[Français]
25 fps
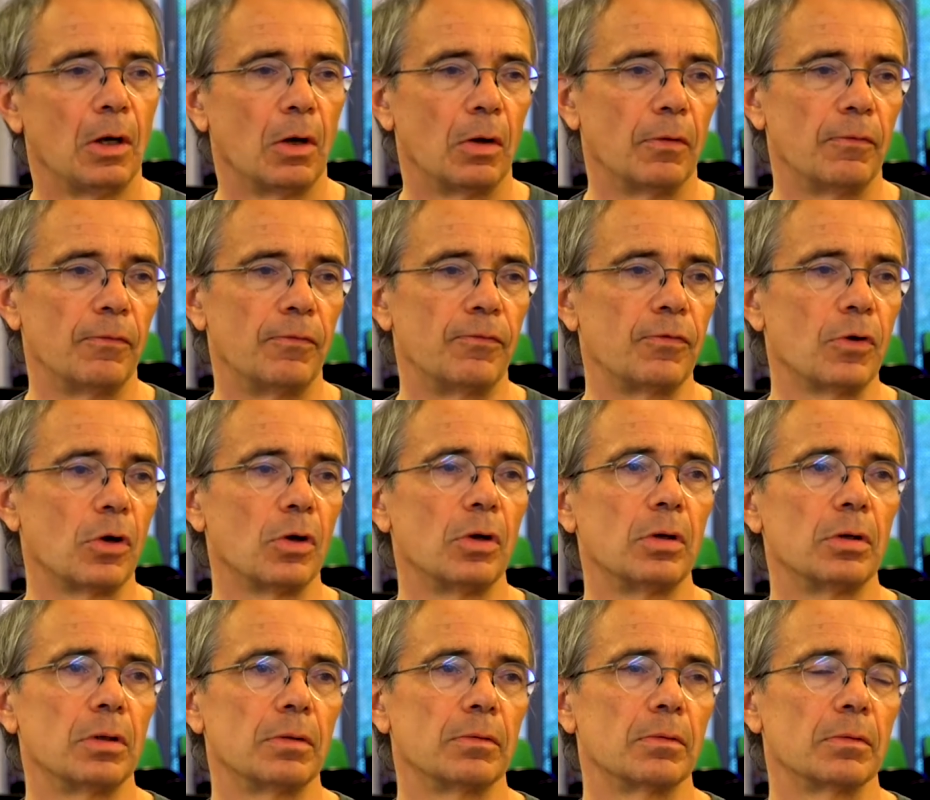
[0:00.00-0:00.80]

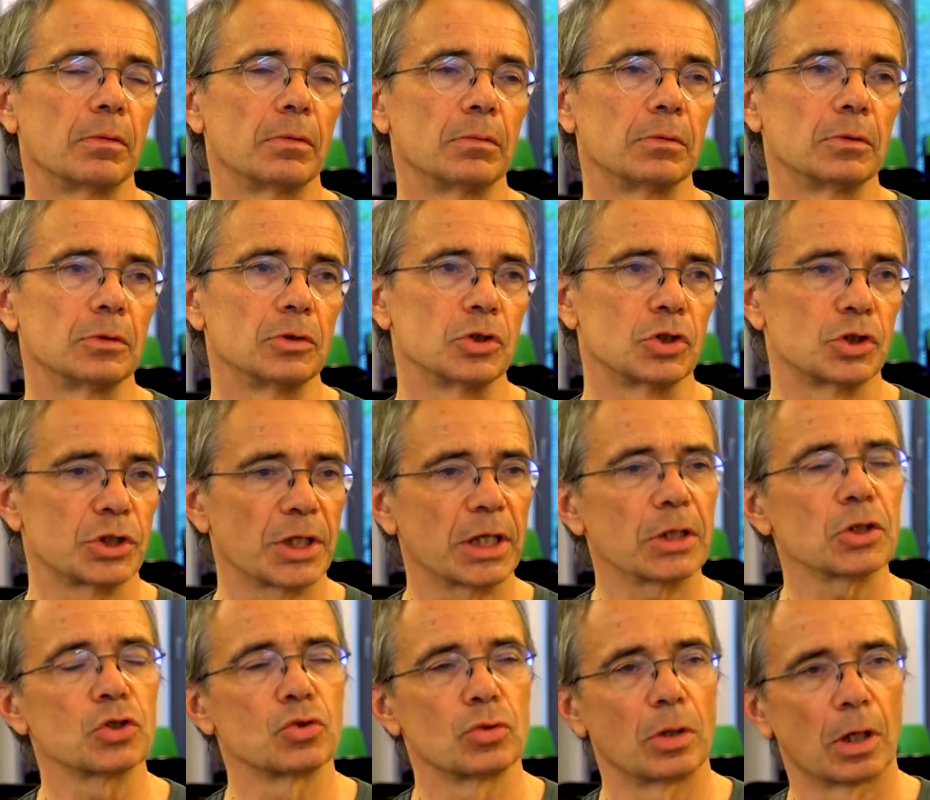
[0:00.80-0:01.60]
veulent
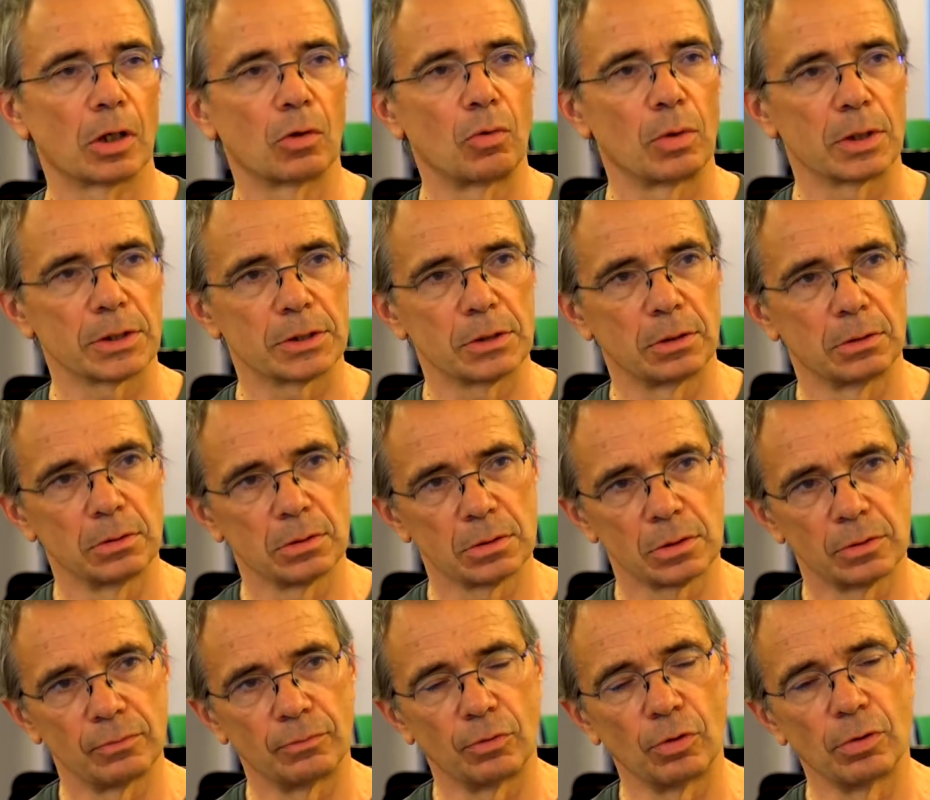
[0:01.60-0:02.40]
cherchent de la
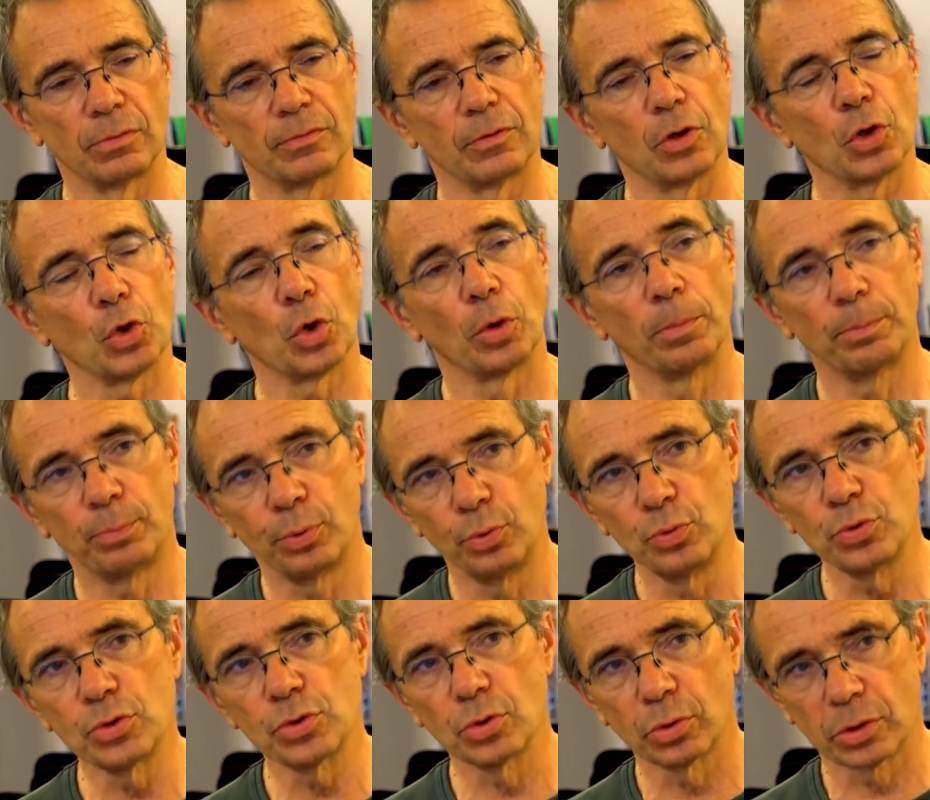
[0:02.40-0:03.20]
croissance, veulent vendre
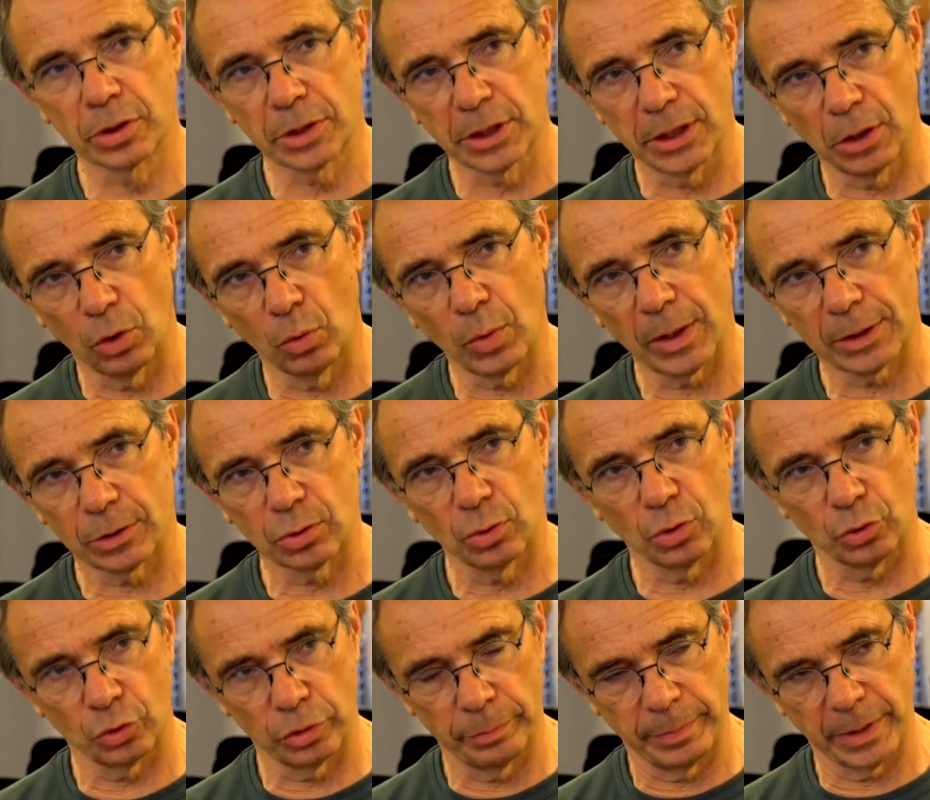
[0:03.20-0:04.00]
plus de
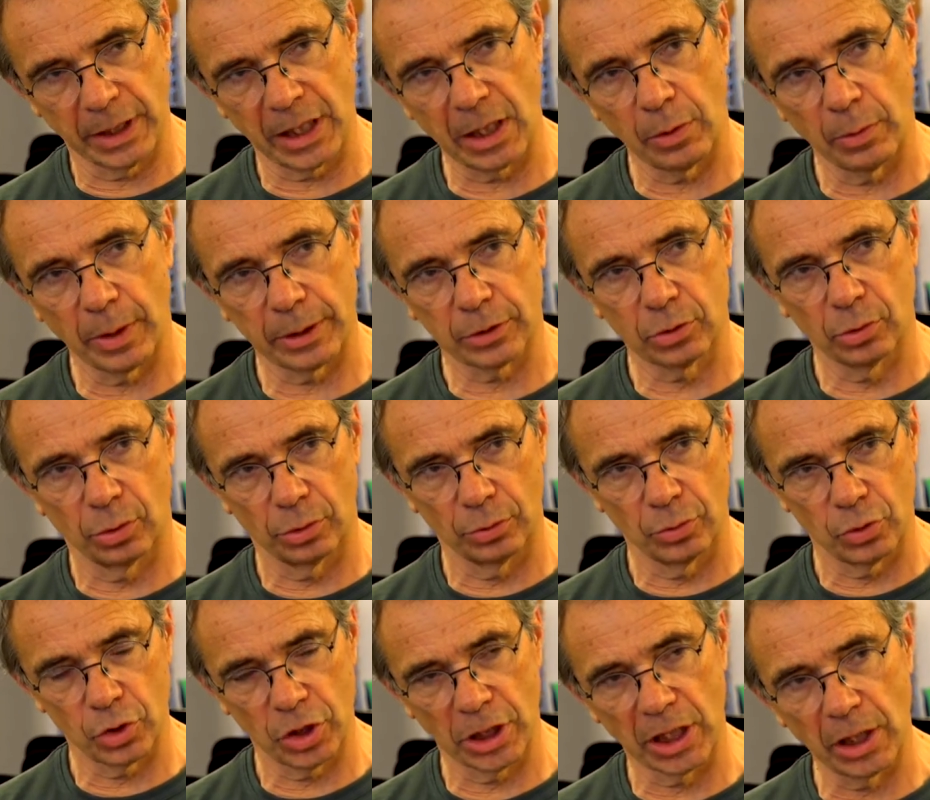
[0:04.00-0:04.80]
kilowattheures, de mégawattheures,
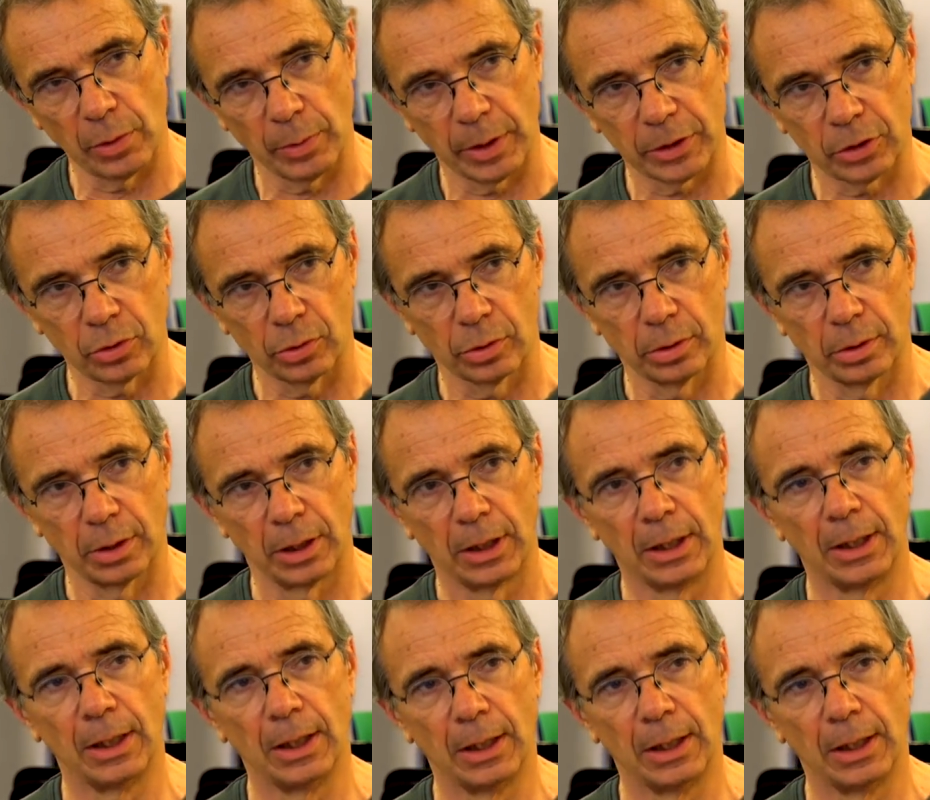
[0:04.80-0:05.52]
de gigawattheures.